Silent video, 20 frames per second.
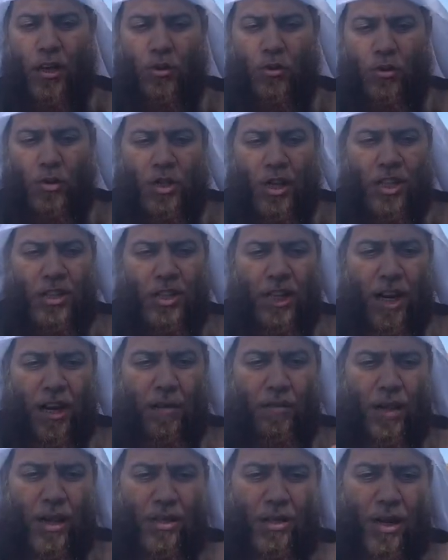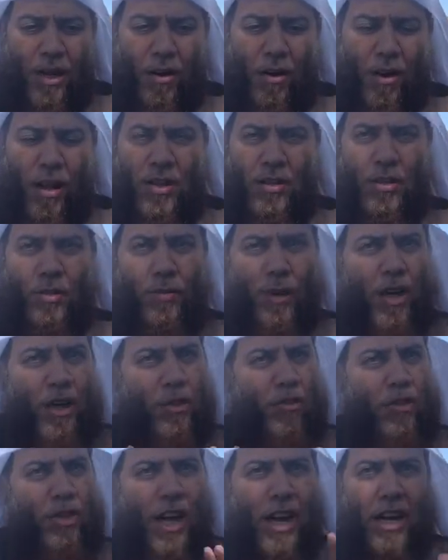وتجعل ما جعل الله سبحانه
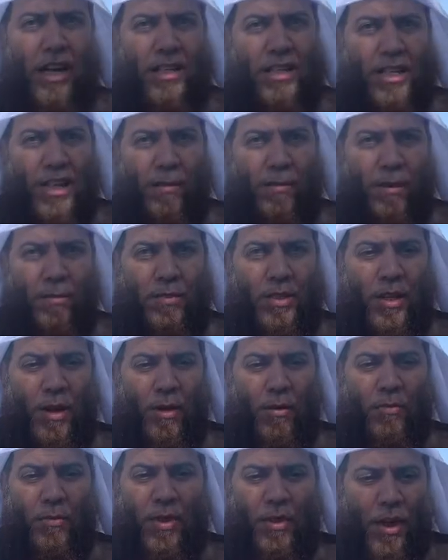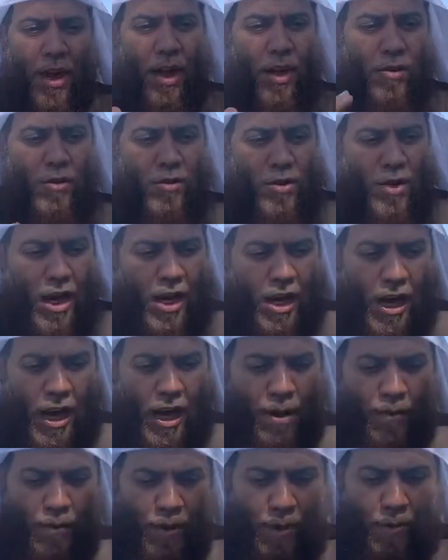وتعالى سبب سبب مثال جاك
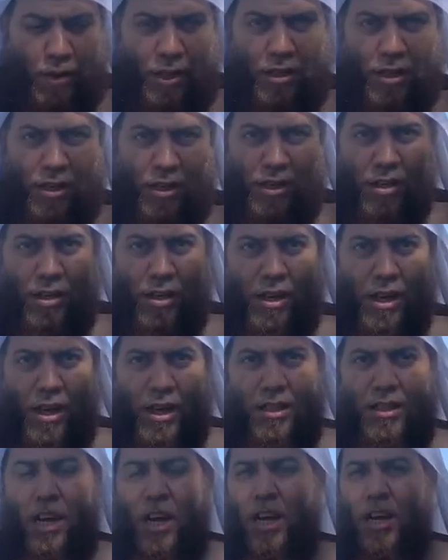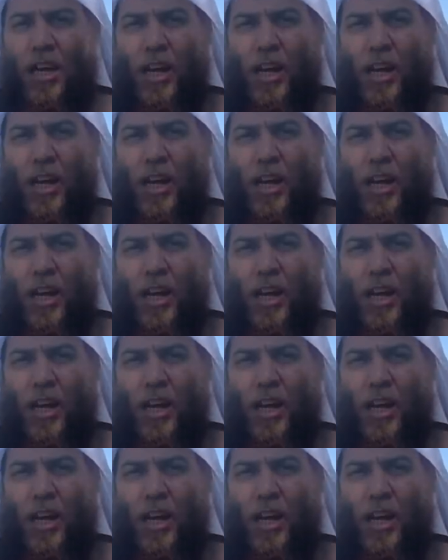ألم في البطن تقرأ